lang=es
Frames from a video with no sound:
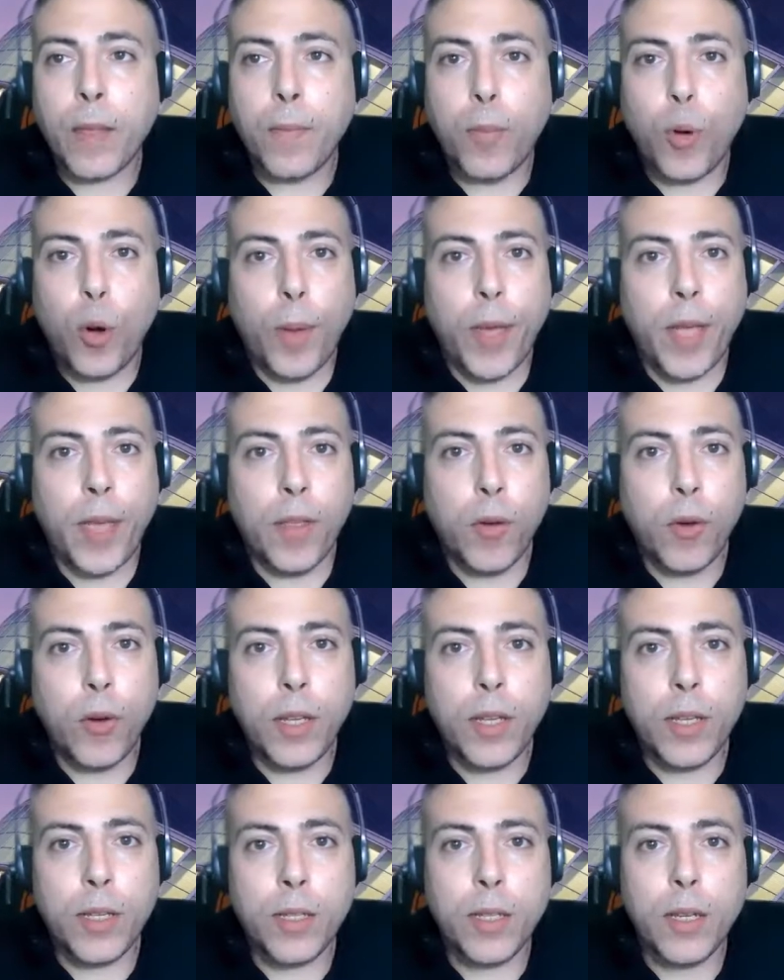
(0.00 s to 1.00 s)

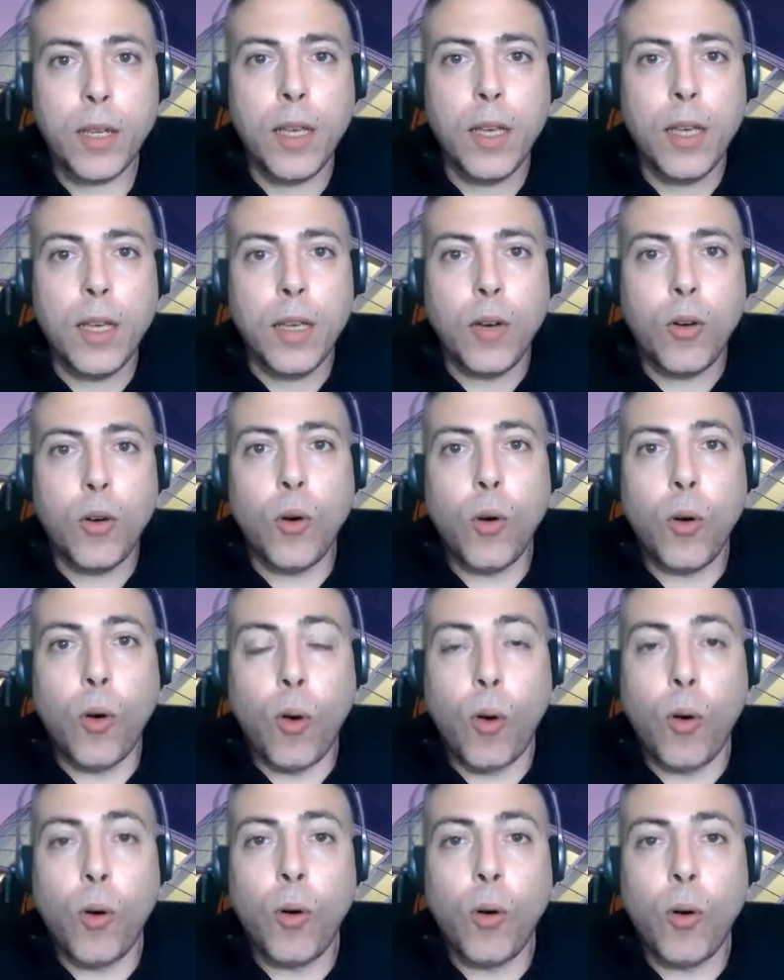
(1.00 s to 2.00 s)
proveedores,
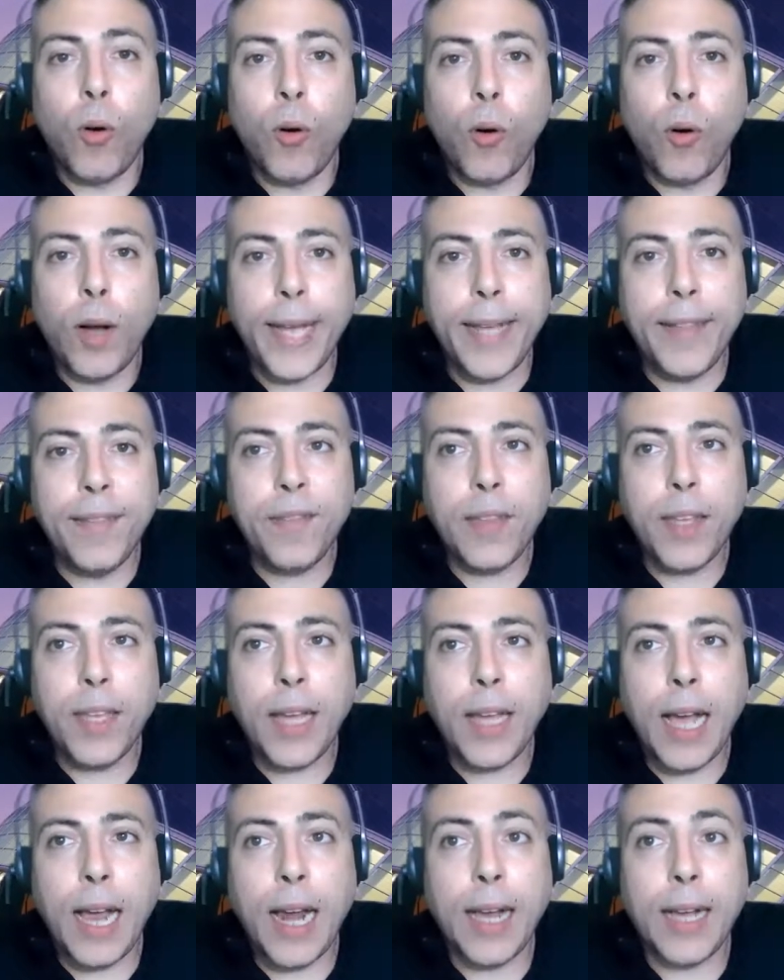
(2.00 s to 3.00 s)
o,
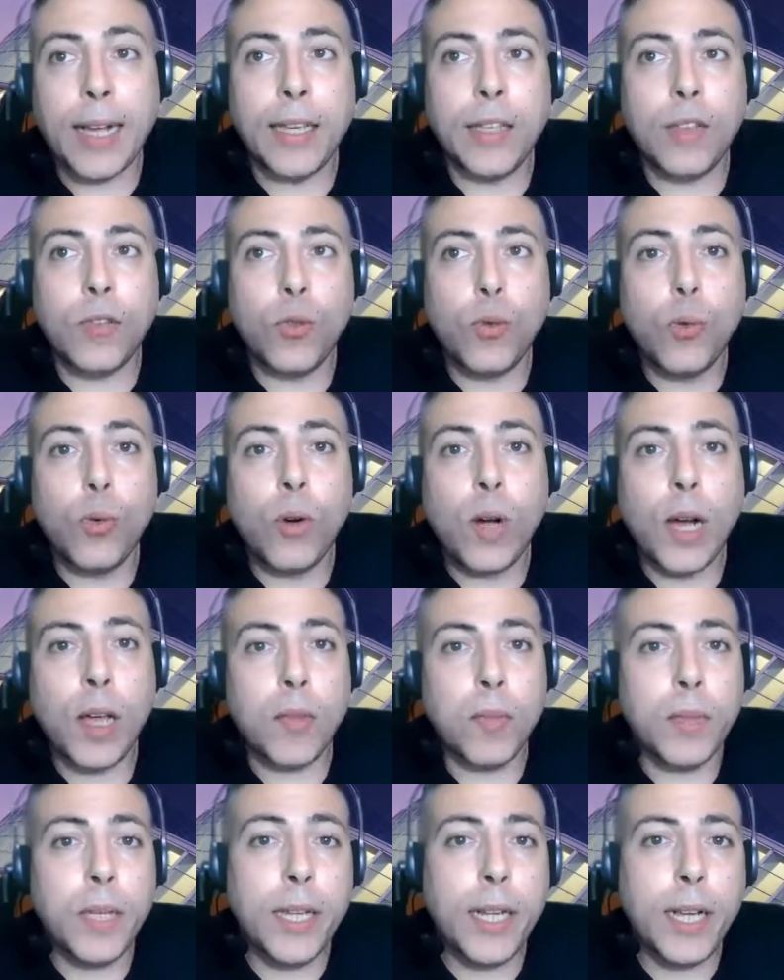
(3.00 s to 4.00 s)
gente a la que tú
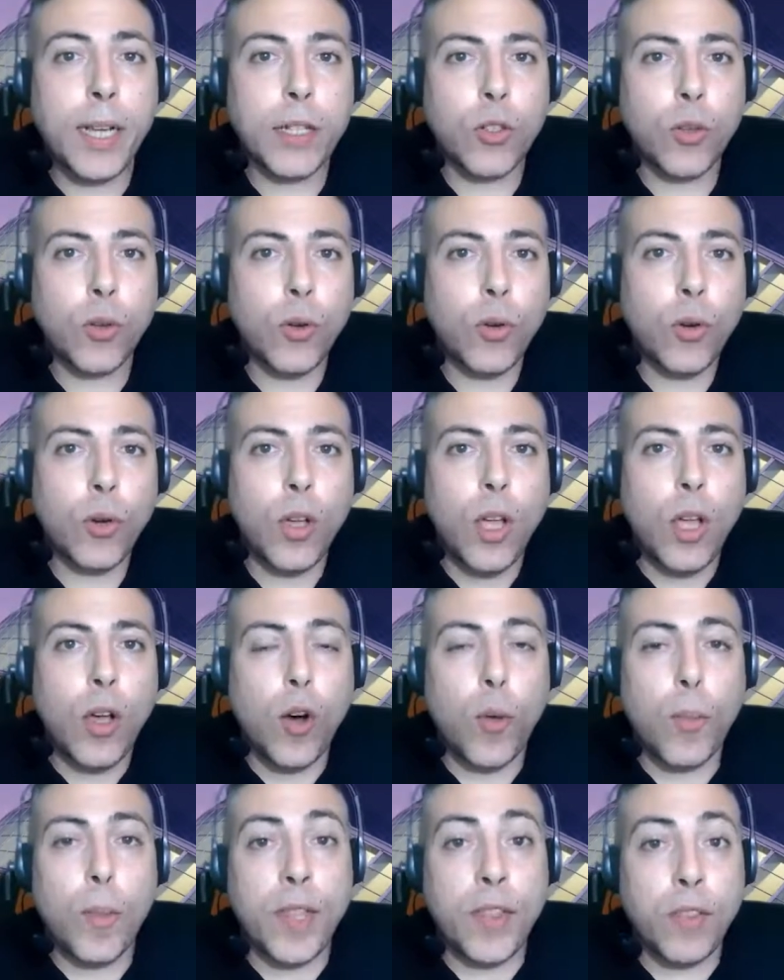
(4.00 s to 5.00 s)
admiras o
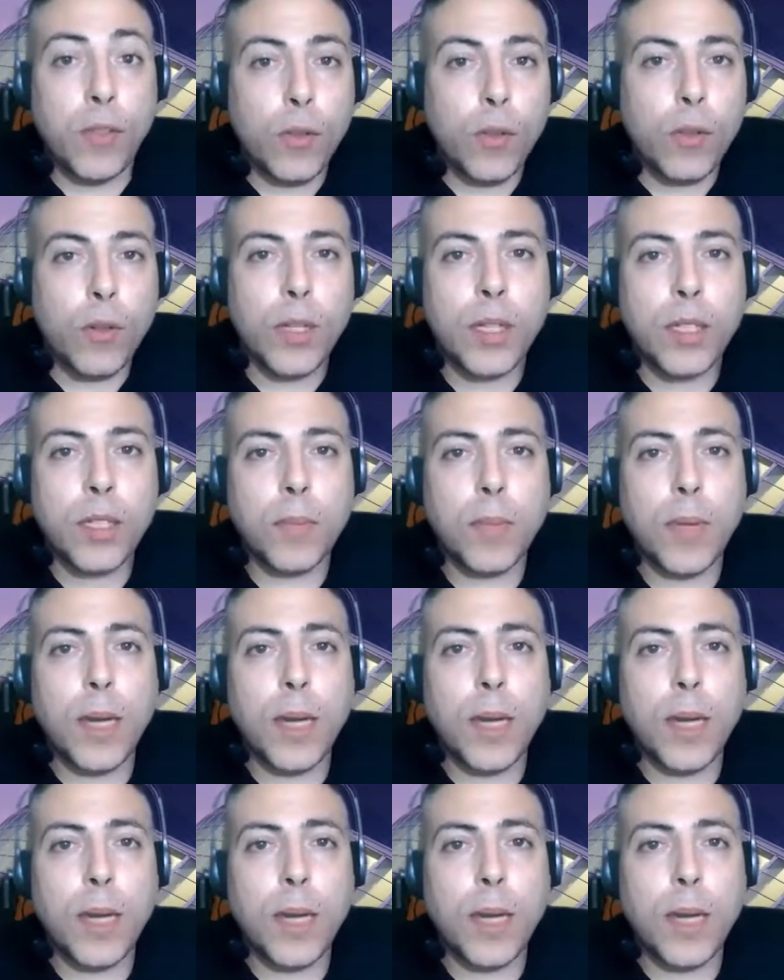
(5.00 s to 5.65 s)
mentores,